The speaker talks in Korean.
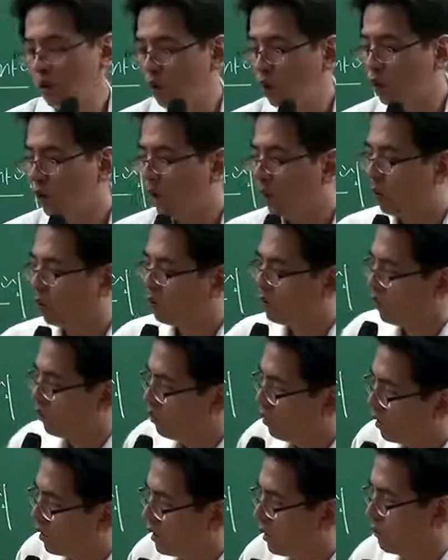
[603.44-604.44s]
이렇게
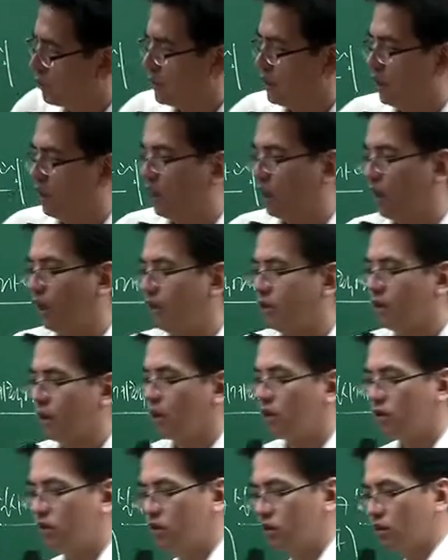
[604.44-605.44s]
보셨고요. 그 다음에 이제 해제
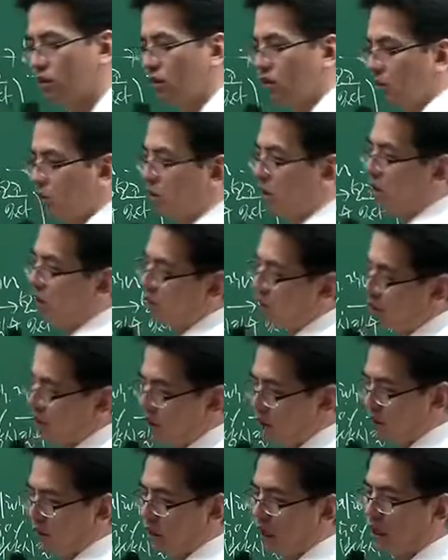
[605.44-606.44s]
결정 등은
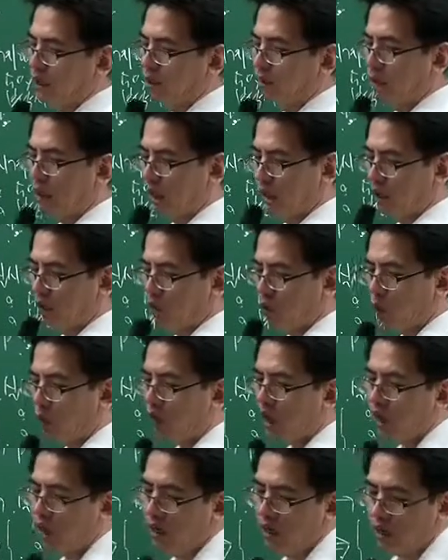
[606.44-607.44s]
큰 쟁점 안 돼요.
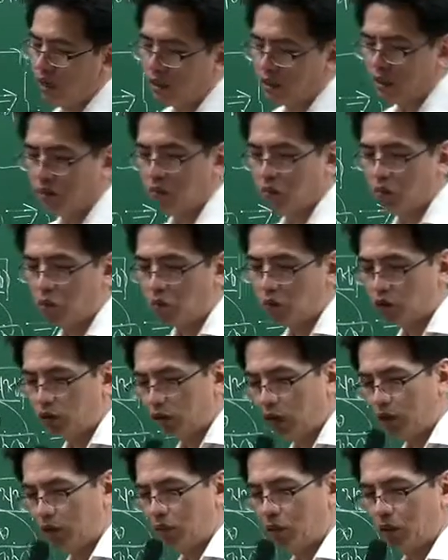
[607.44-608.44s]
이게 지금
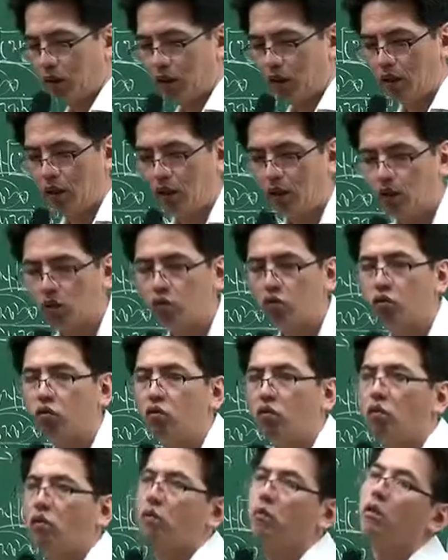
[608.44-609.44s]
보시다시피
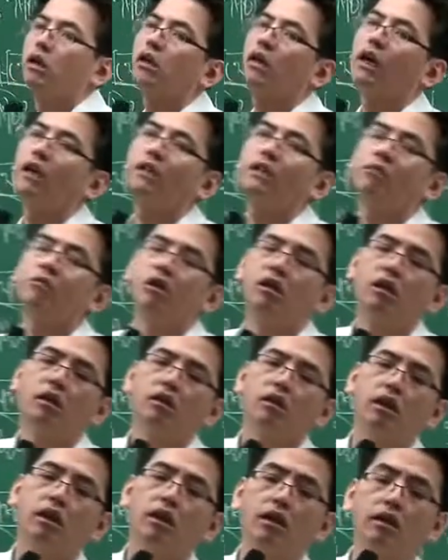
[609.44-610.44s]
쭉 몇개 지문을
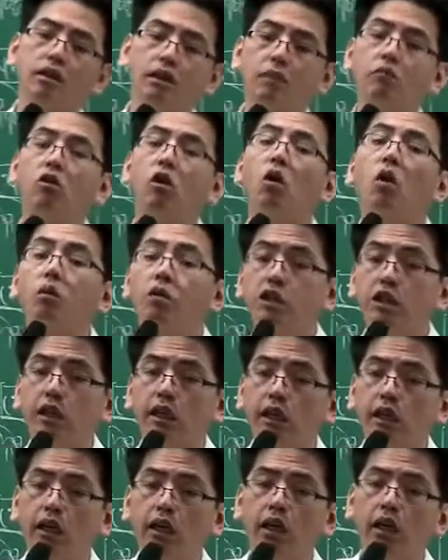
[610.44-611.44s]
다 지문
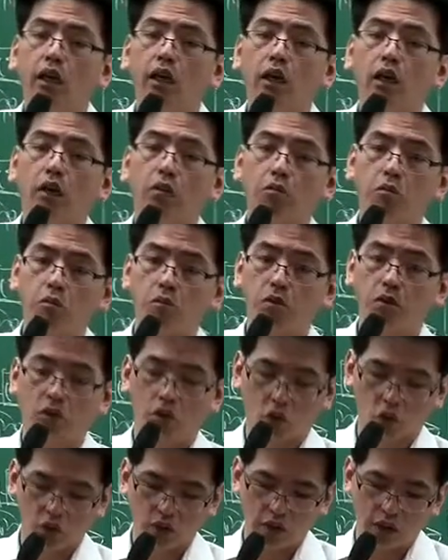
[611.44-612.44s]
없이 여러분
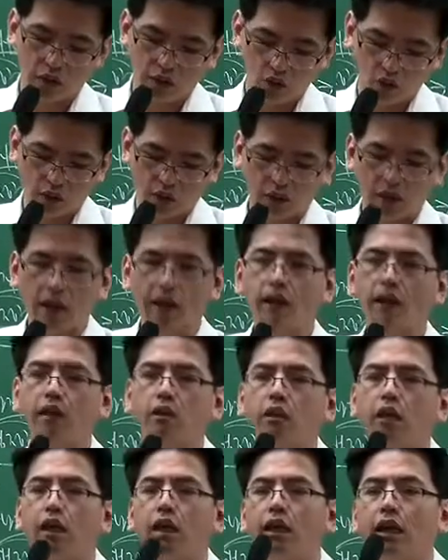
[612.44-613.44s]
교재에 쭉
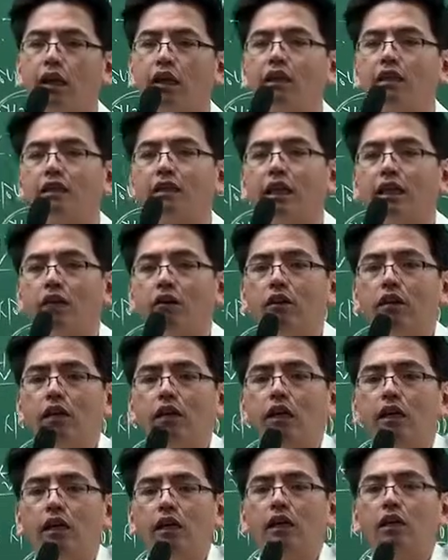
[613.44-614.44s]
나열을 돼 있는데요.
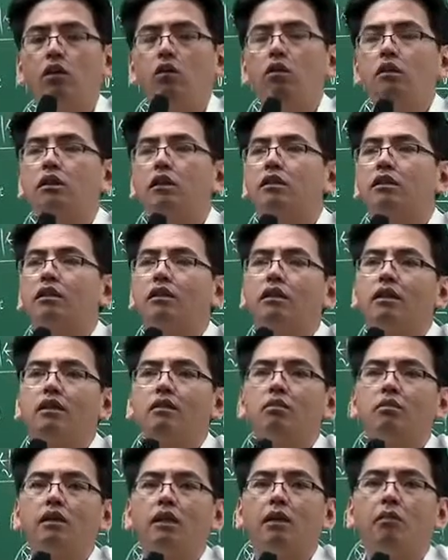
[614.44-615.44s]
이윤즉슨
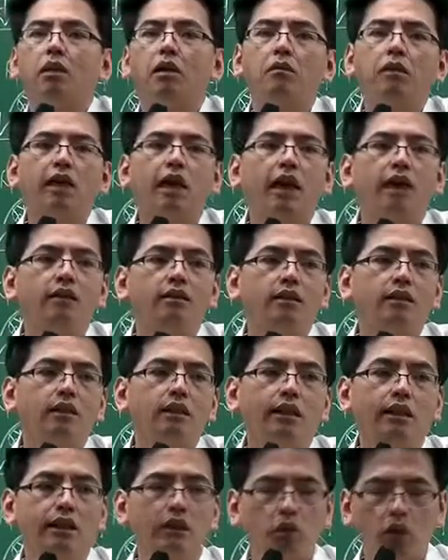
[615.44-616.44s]
그렇습니다. 법이
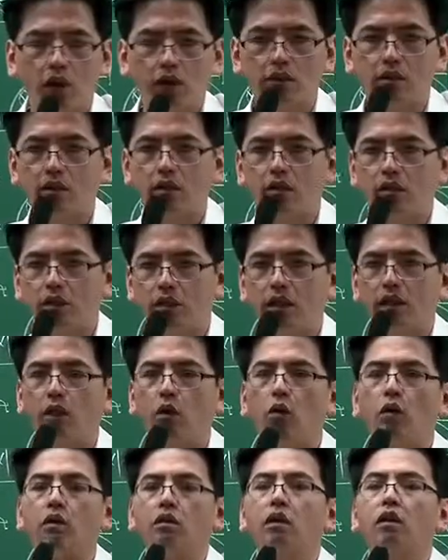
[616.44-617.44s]
개정이 돼서 이
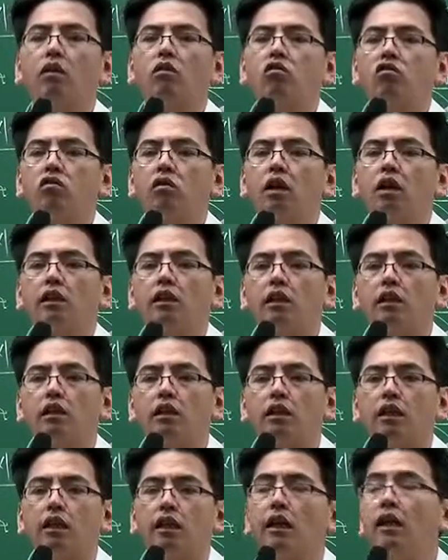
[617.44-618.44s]
내용이 새롭게 추가가
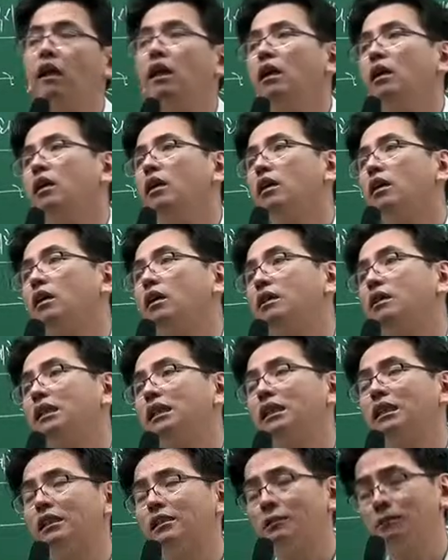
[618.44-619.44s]
됐는데 어,
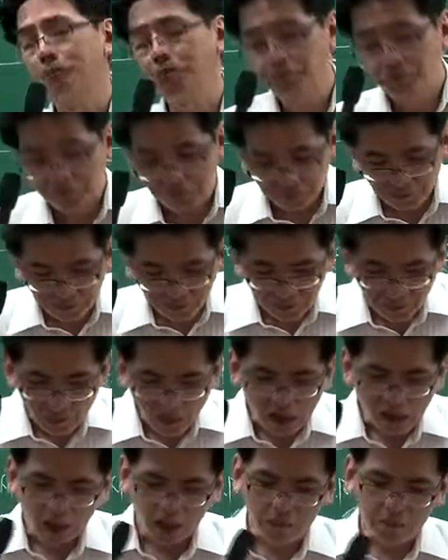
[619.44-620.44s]
지금
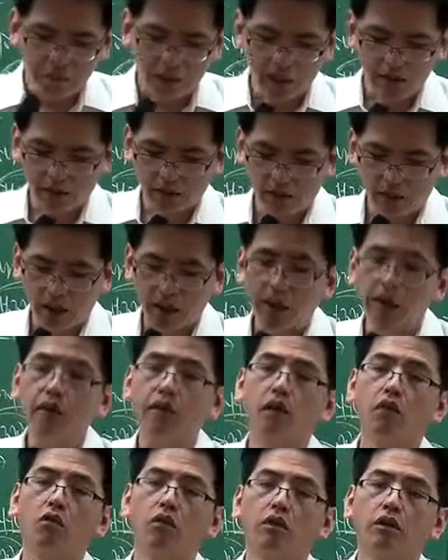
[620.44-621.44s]
이 파트의
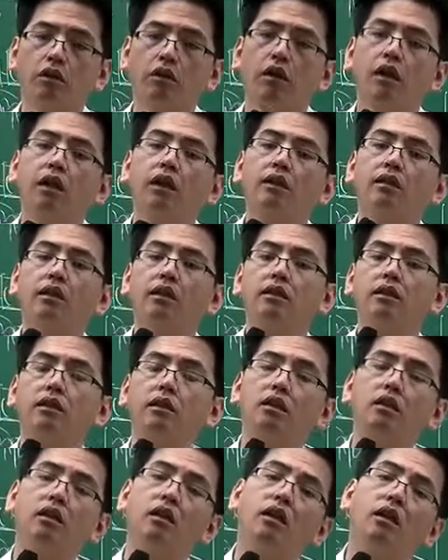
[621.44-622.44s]
경우에는
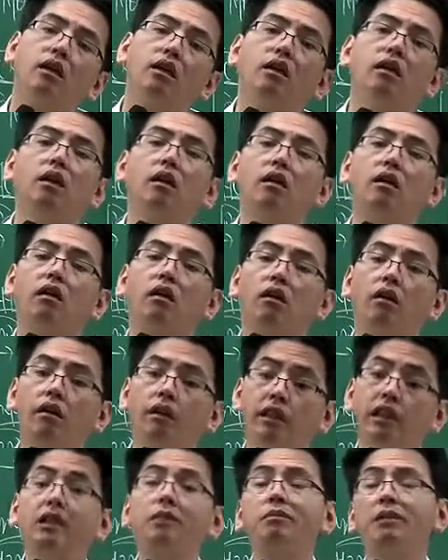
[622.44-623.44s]
사실은 어,
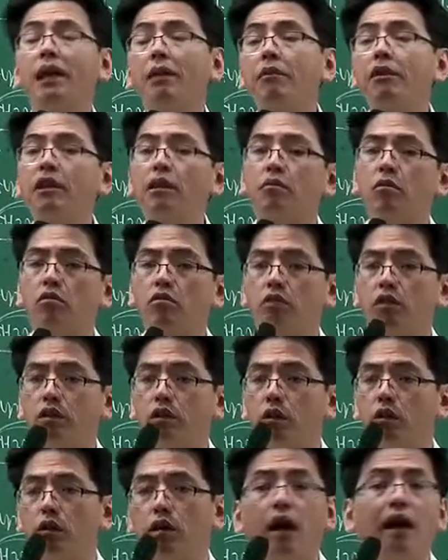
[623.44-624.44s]
거의 23회 때만
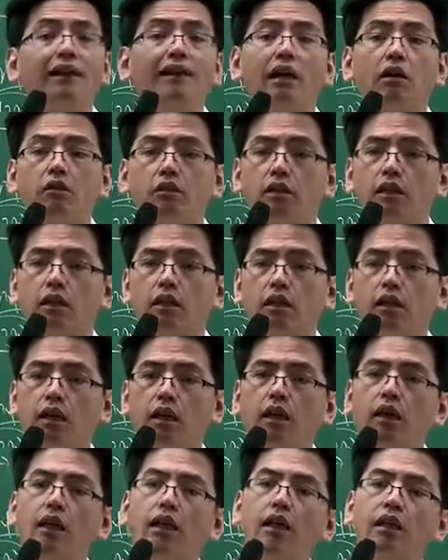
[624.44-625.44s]
구성되고 안
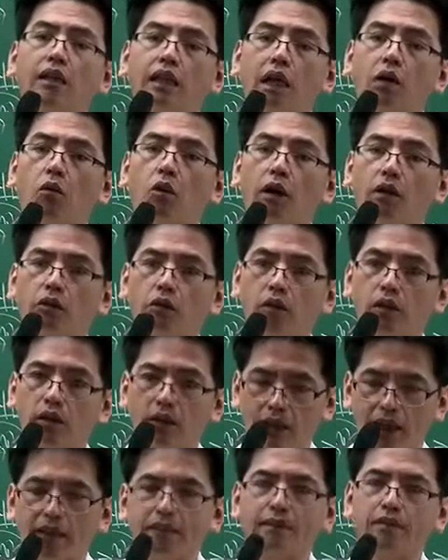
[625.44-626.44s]
나왔으니까 나올 확률
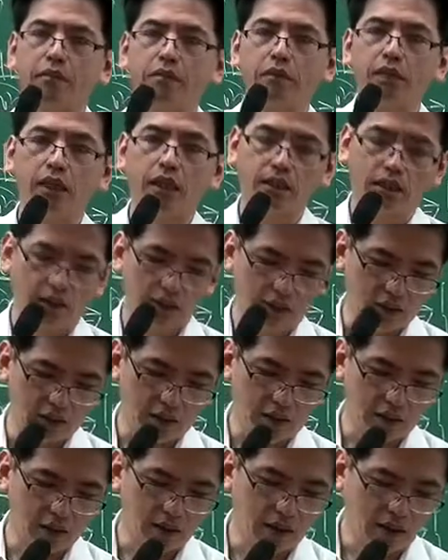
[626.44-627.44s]
낮습니다. 대신
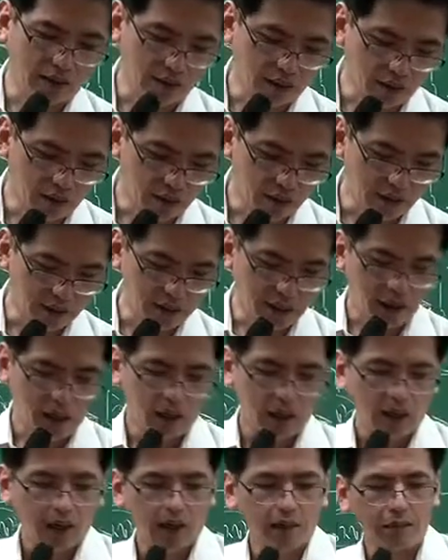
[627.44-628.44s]
기억하실 것이
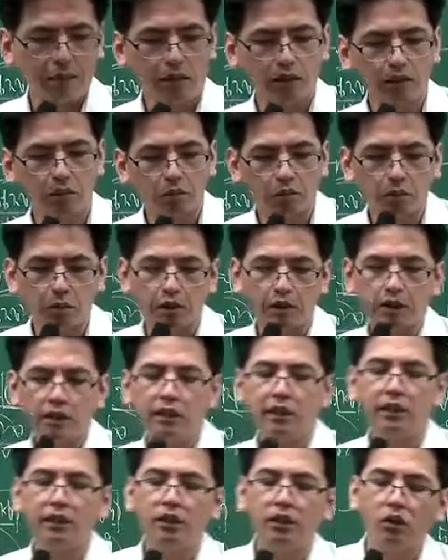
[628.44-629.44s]
한 페이지 넘기면
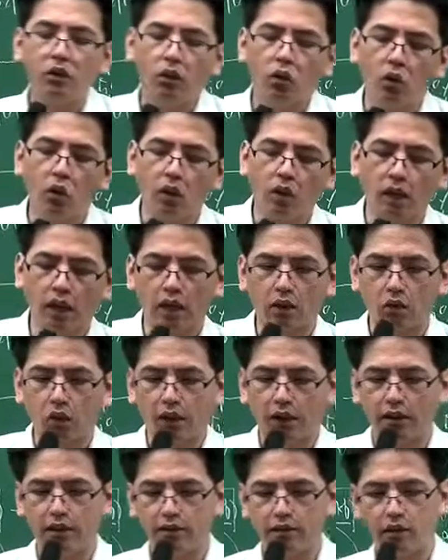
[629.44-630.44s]
실효라고
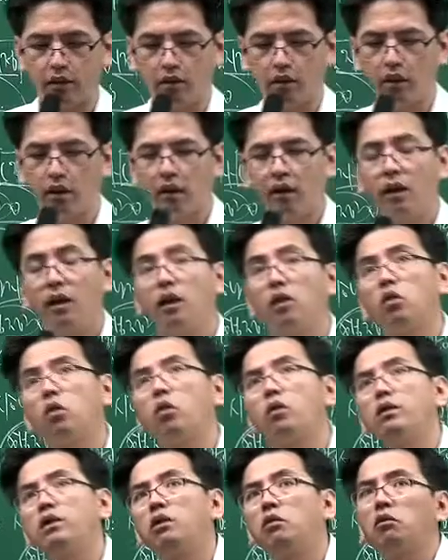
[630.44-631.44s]
해서
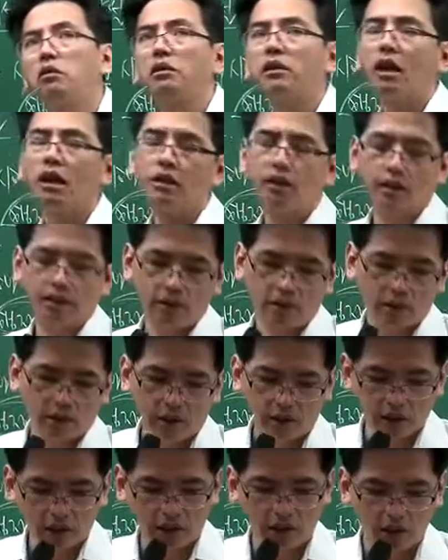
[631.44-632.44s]
도시군객시설
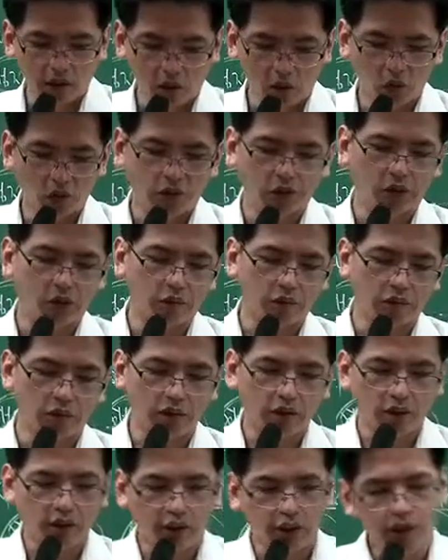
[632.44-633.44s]
결정의
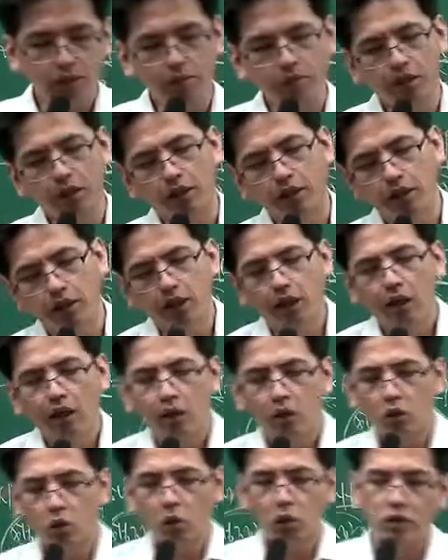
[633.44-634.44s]
고시로부터 20년 내
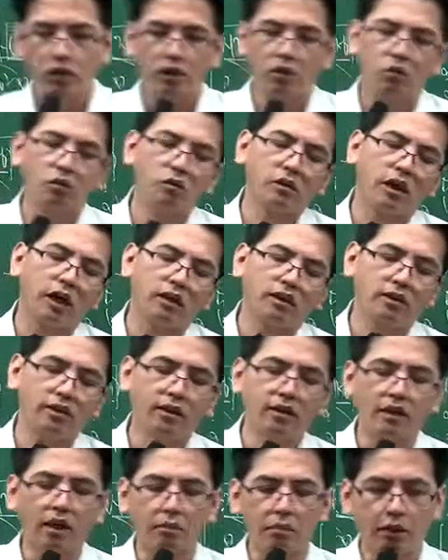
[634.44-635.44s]

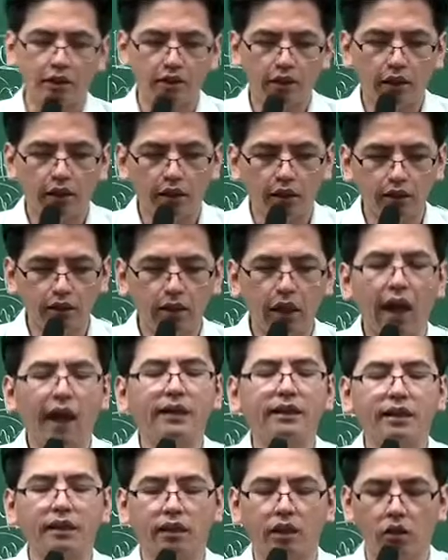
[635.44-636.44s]
도시군객시설 사업이 시행되지
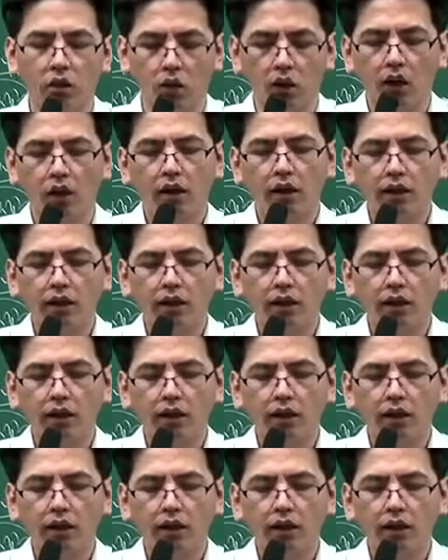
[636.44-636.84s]
아니한 경우